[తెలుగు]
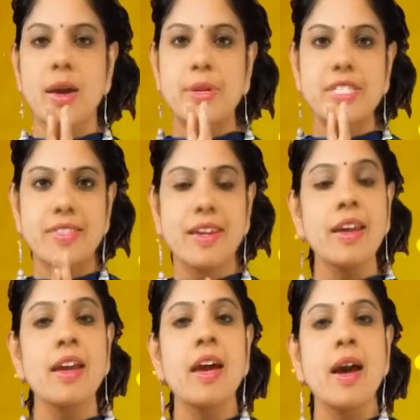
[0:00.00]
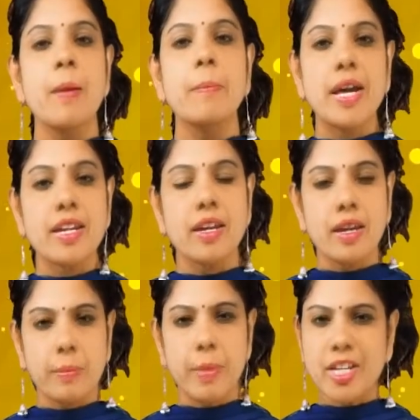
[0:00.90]
నమస్తే మరి
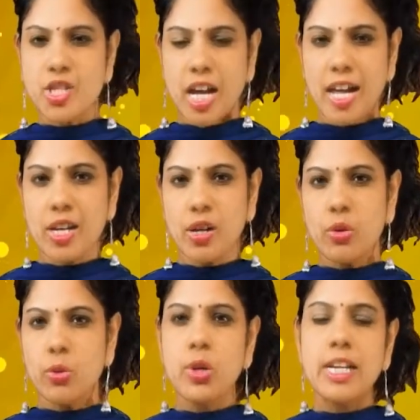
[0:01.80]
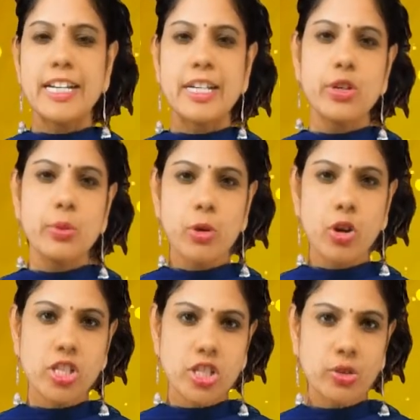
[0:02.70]
మన ఛానల్లో లెటర్
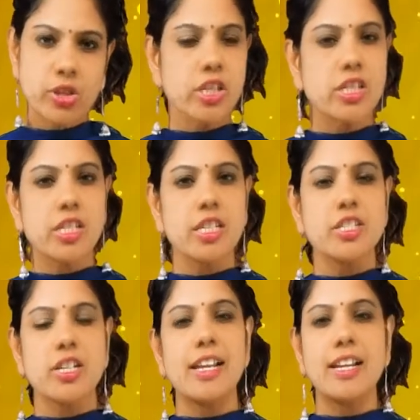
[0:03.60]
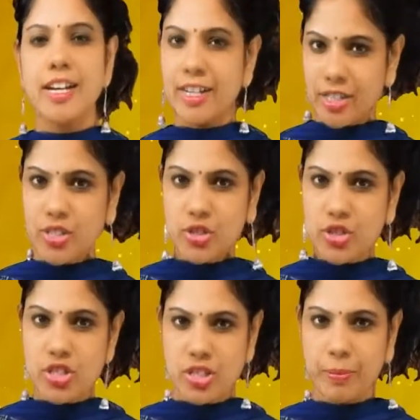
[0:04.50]
న్యూమరాలజీ గురించి చాలా లెటర్స్
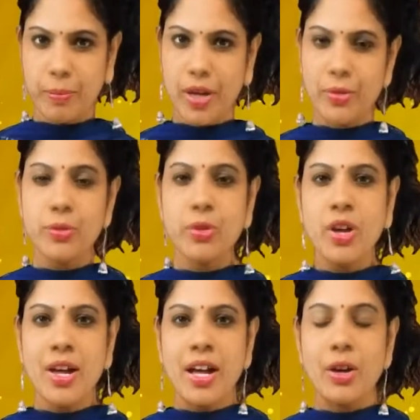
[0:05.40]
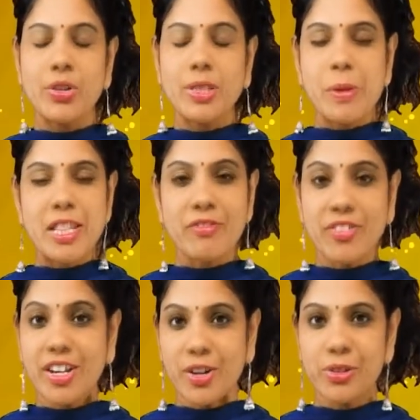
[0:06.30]
గురించి చెప్పాను కొంతమంది
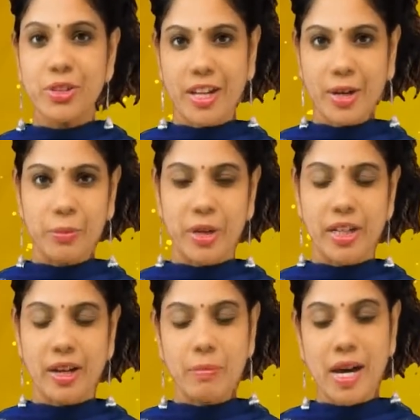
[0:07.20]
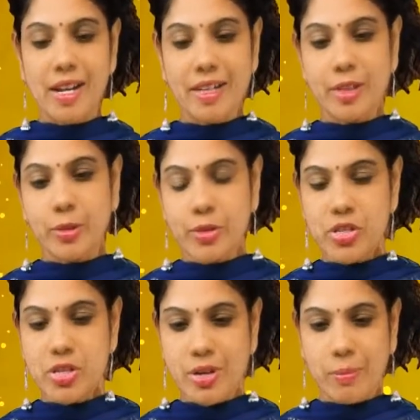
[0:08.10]
ఫీల్ అవుతున్నారు అనమాట మా లెటర్
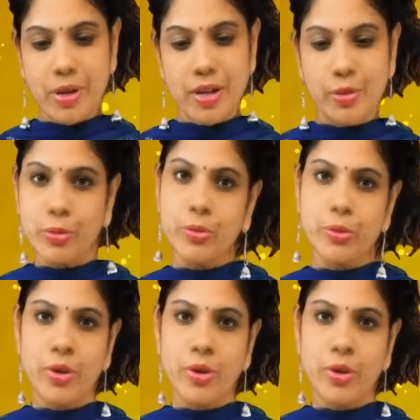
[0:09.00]
గురించి చెప్పలేదు